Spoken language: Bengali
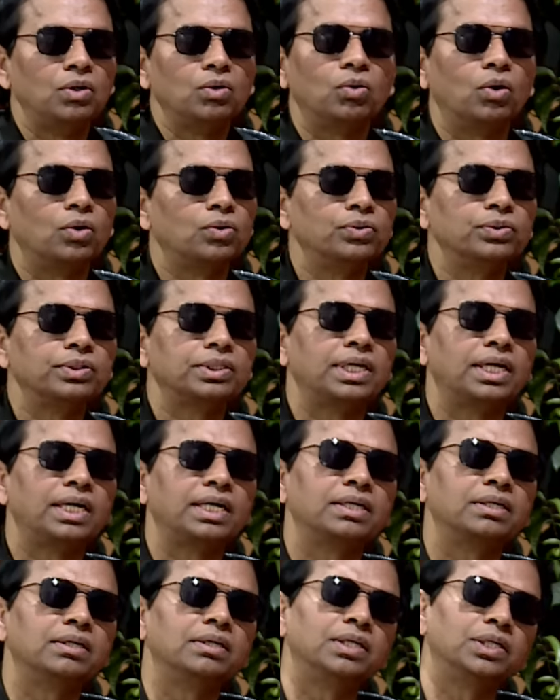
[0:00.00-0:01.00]
কখন তার
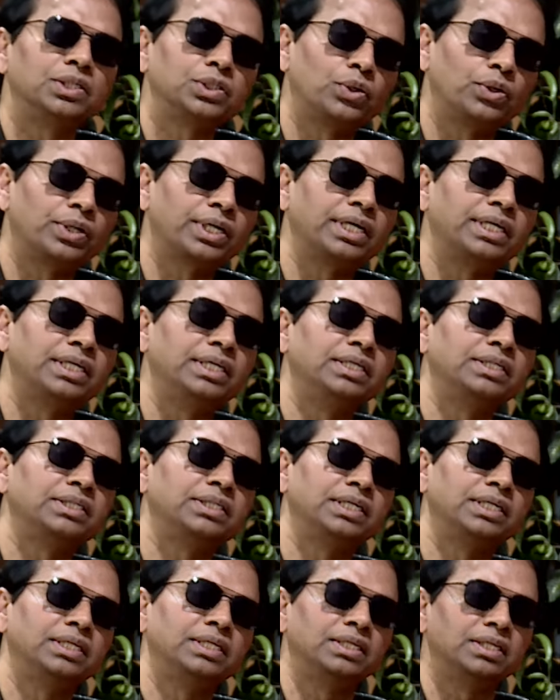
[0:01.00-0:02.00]
সরকারি
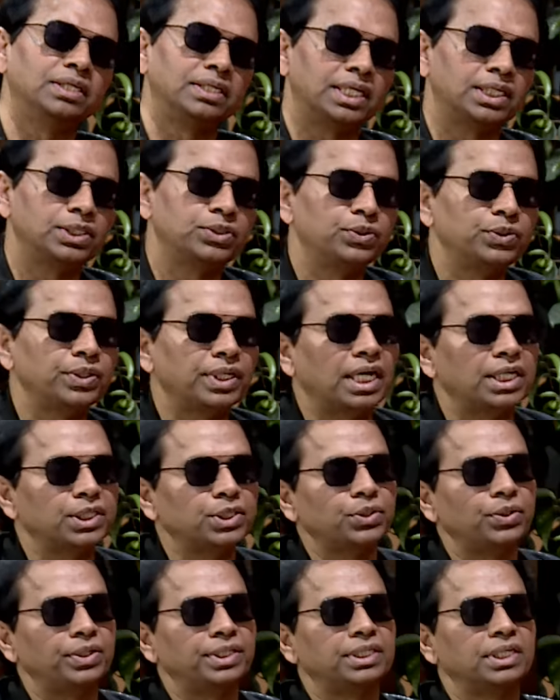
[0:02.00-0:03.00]
সেই রাজনৈতিক
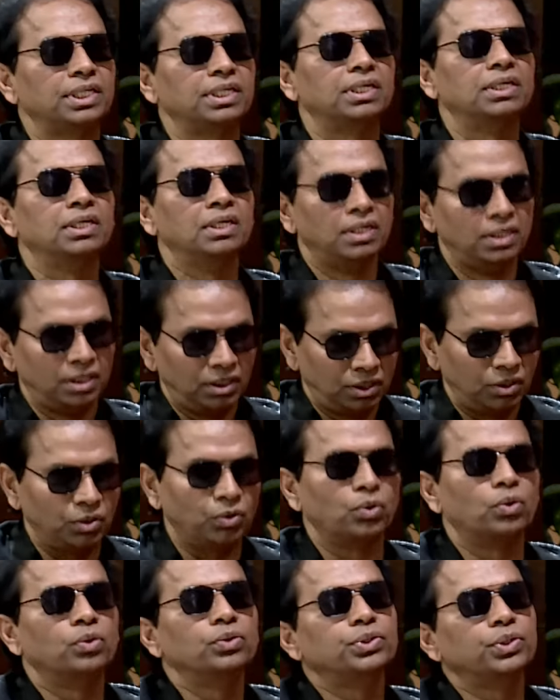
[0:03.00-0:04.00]
আশ্রয়টা
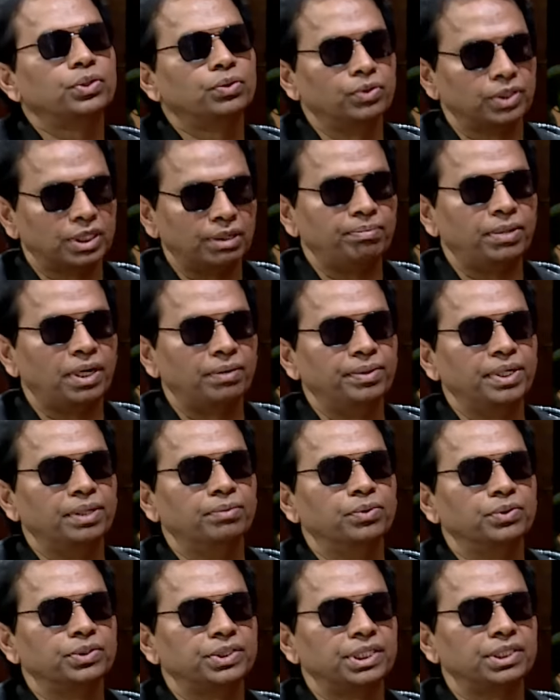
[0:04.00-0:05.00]
গ্রহণযোগ্যতা পাবে
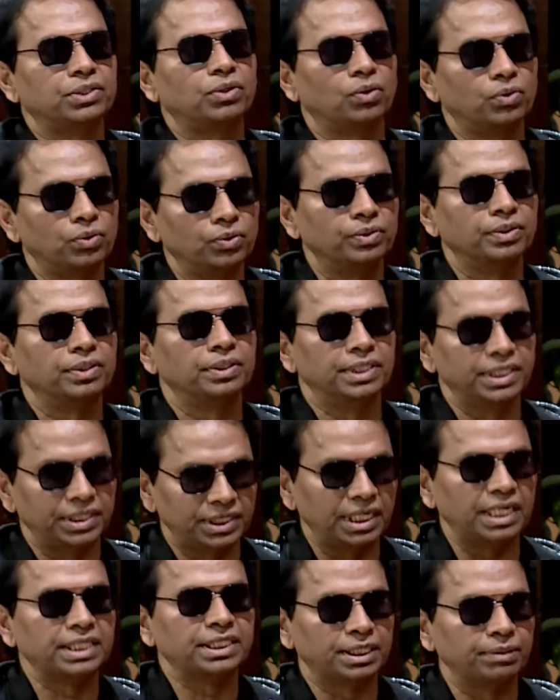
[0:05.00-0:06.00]
এবং সে তখন
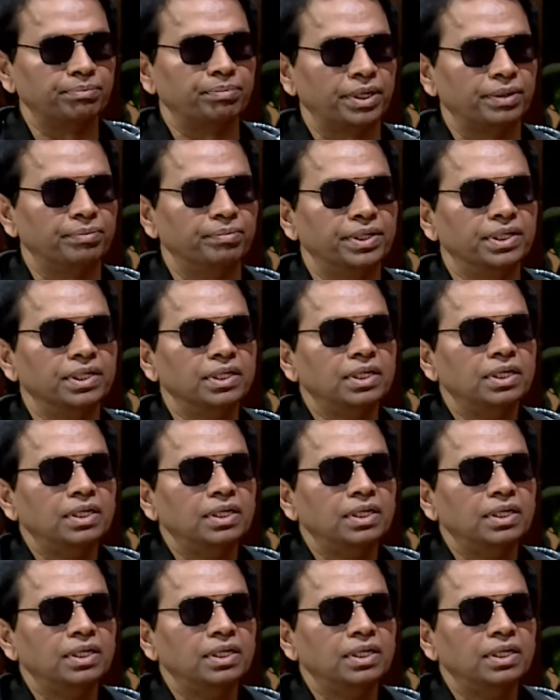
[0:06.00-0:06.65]
দেশে আসতে পারবে